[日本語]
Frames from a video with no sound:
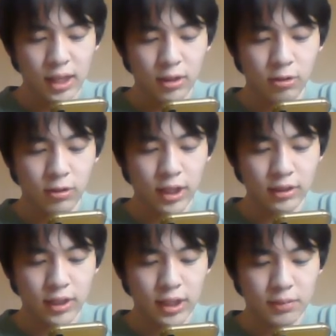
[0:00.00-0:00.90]
農
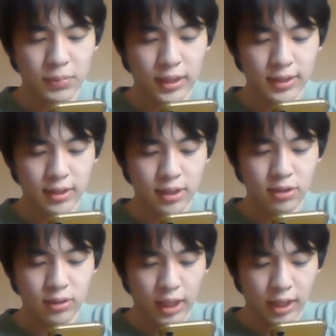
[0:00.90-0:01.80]
学がプラス
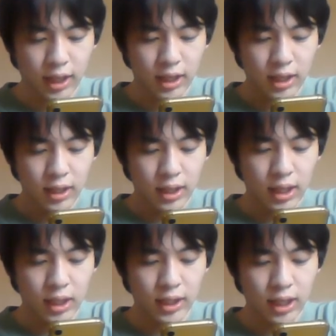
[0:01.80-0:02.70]
27、
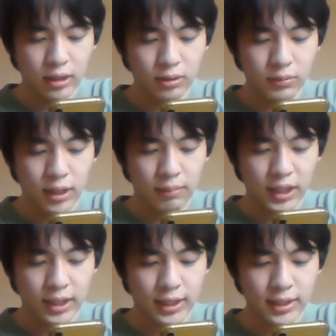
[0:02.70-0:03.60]
医学部が
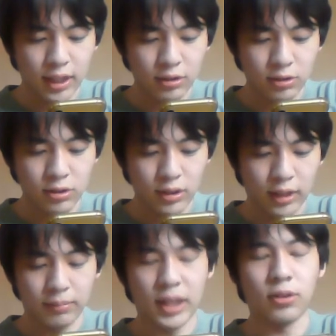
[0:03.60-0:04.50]
マイナス157、
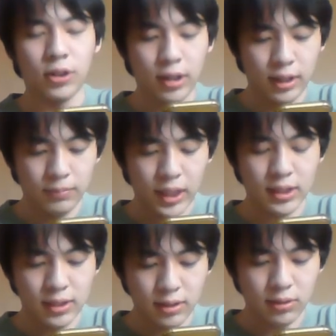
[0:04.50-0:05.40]
まあこれはまあ
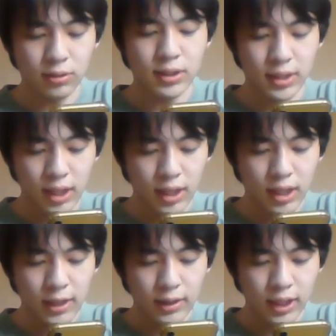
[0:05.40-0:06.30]
そうですね。
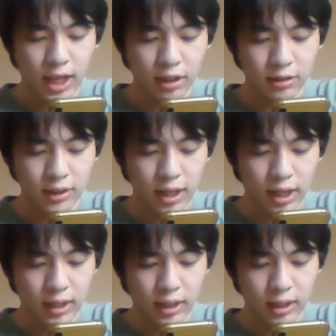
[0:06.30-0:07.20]
で、薬が、
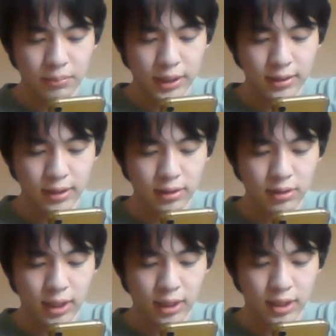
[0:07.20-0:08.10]
プラス
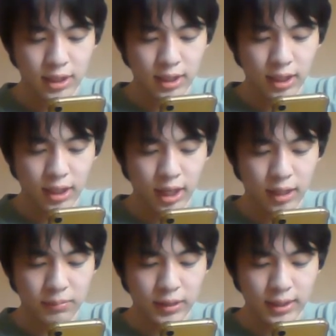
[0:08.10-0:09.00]
23で、人権が
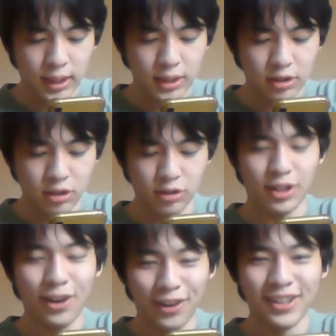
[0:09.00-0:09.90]
プラス
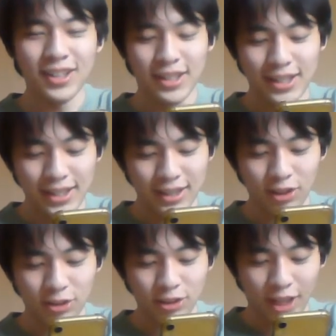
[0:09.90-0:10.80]
84、
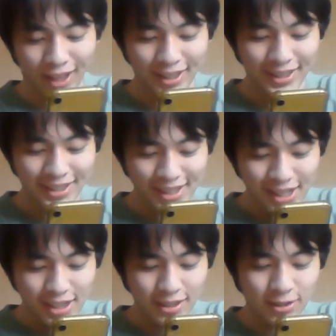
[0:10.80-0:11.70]
余裕や。
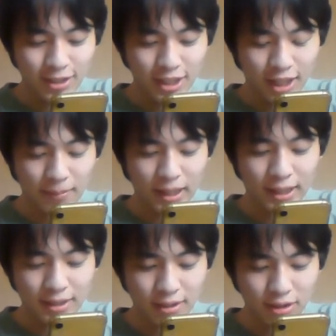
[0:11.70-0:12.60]
総人が
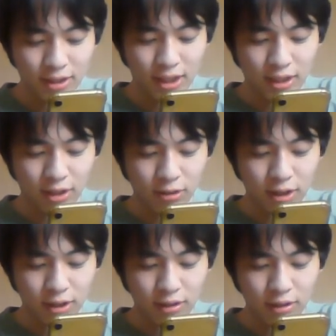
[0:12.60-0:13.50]
マイナス12、教
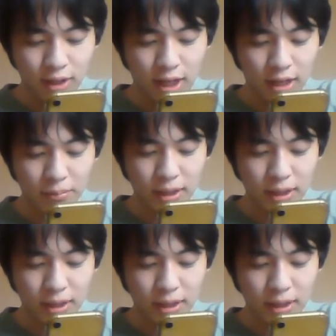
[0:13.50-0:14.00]
育がプ